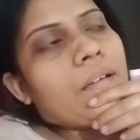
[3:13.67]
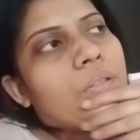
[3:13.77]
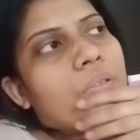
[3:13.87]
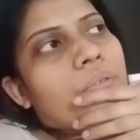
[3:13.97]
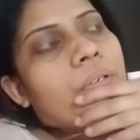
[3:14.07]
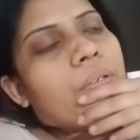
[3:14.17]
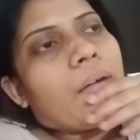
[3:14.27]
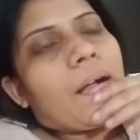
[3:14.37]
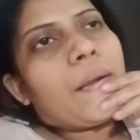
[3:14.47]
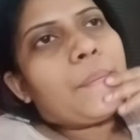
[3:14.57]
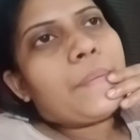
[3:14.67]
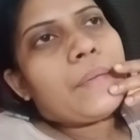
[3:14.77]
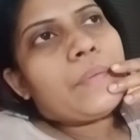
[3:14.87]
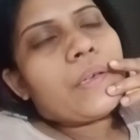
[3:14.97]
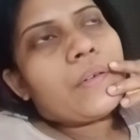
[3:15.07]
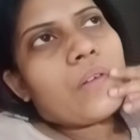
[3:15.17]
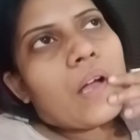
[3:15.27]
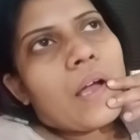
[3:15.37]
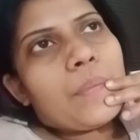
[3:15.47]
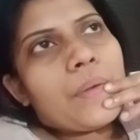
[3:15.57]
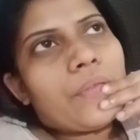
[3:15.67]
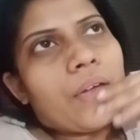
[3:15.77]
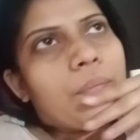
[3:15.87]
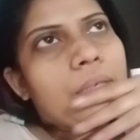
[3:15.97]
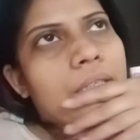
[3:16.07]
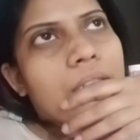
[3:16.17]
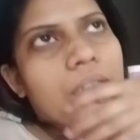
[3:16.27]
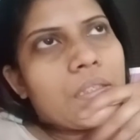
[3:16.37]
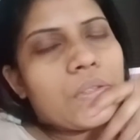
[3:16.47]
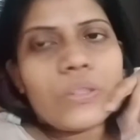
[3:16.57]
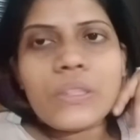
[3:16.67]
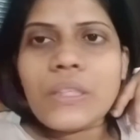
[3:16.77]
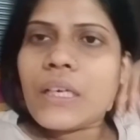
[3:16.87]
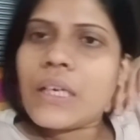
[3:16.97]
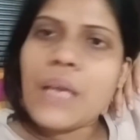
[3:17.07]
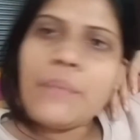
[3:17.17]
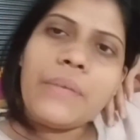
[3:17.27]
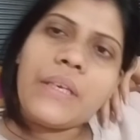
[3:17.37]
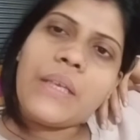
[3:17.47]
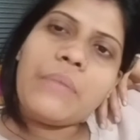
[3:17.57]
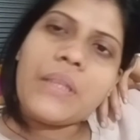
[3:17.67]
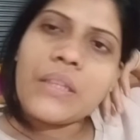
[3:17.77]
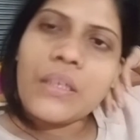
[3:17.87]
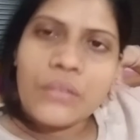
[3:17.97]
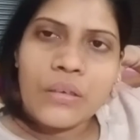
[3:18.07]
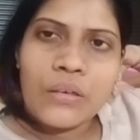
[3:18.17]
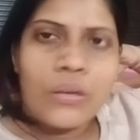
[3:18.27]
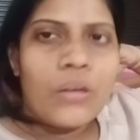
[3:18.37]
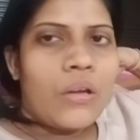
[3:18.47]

तो फिर वहाँ पे भी वहाँ पे फैमिली थी तो इतना टाइम भी नहीं मिलता था